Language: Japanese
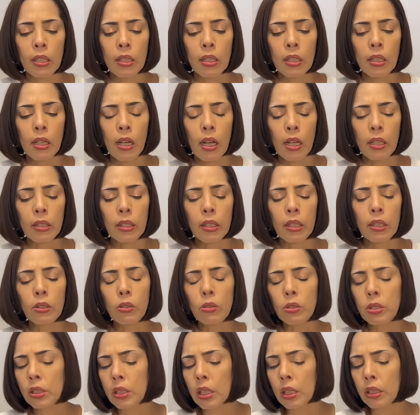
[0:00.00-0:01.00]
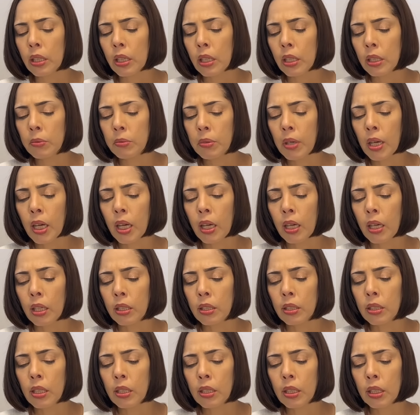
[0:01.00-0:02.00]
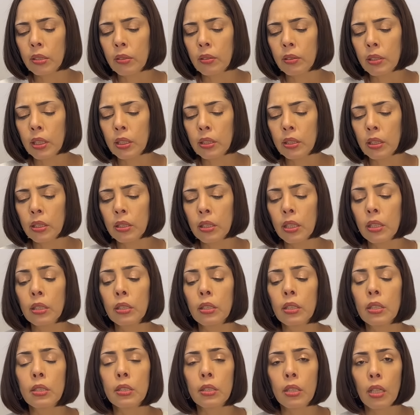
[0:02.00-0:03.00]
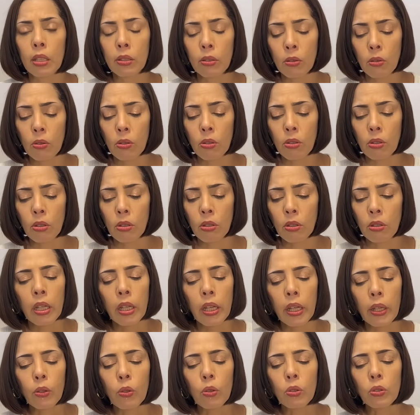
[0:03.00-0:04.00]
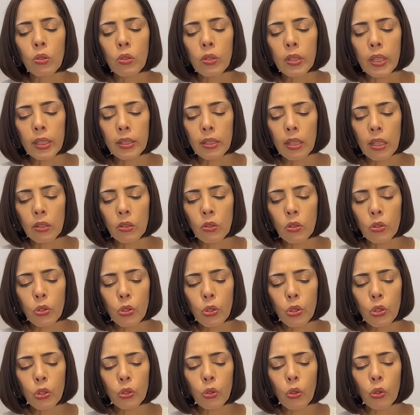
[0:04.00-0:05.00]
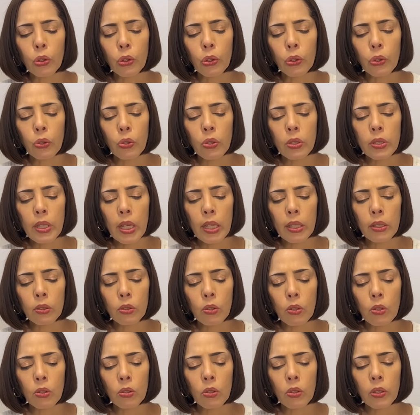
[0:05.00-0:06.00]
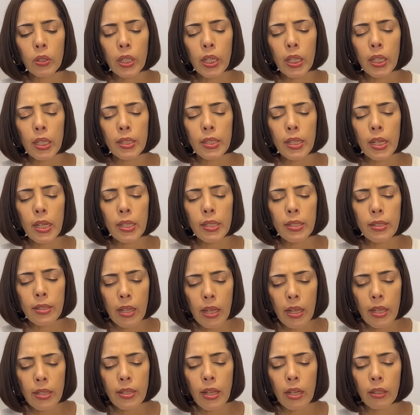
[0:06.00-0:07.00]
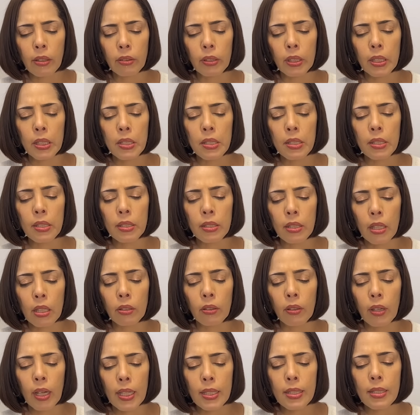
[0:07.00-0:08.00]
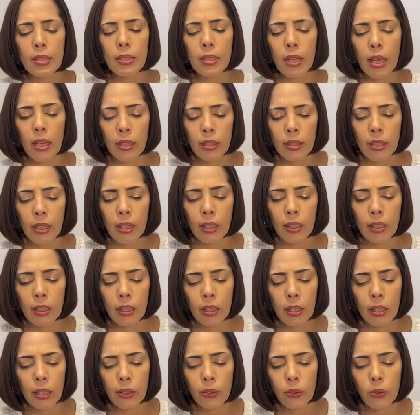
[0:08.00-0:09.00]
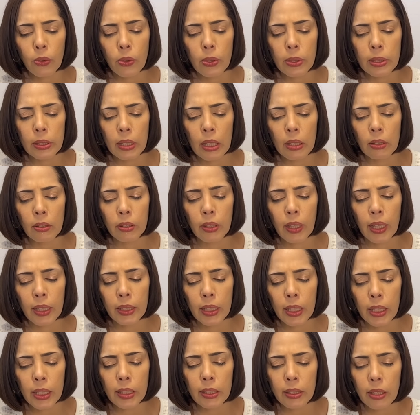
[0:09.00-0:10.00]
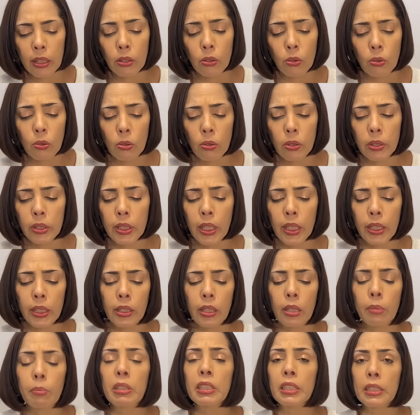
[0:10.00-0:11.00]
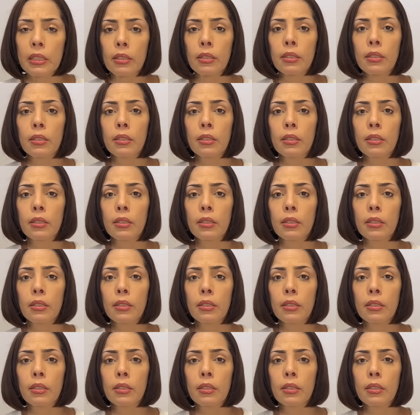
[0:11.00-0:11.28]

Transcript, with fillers: はっきりとした原因は明らかにはなっていないんですけど、この方の中国共産党の経済政策についての発言が影響したのではないかと報じられています。